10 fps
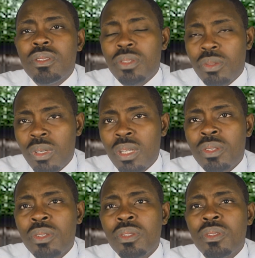Je crois
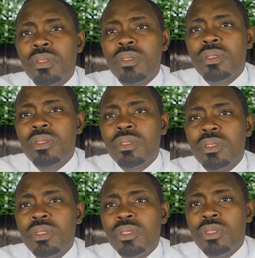que
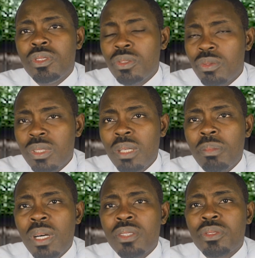je ne voudrais
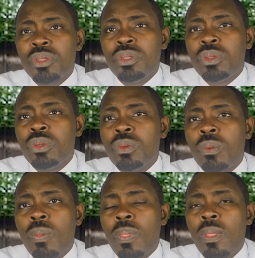pas en ce jour
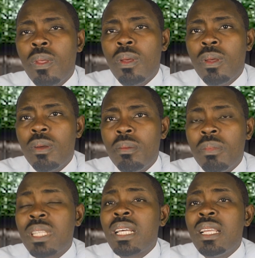
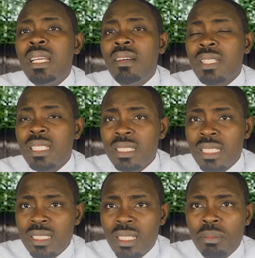mais avec des
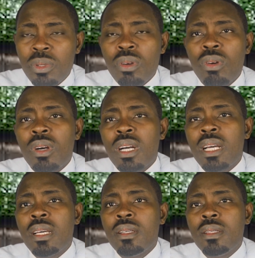exemples
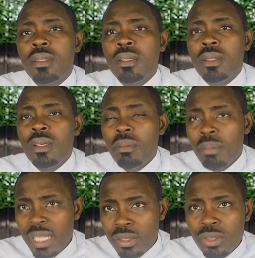concrets.
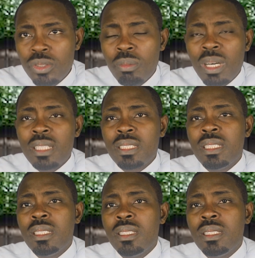Mais te
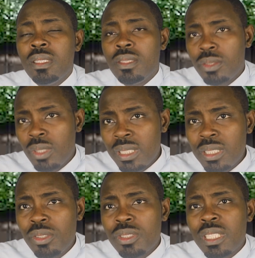demander de
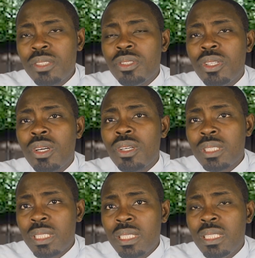laisser le Seigneur
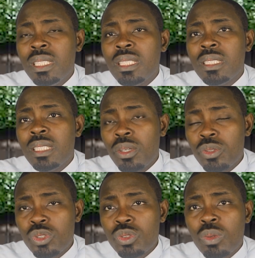t'aider dans
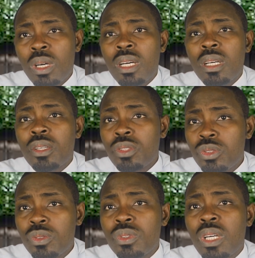le choix que
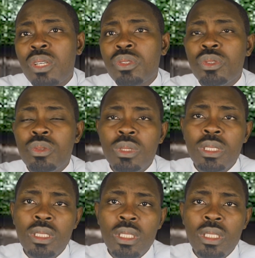tu feras aujourd'hui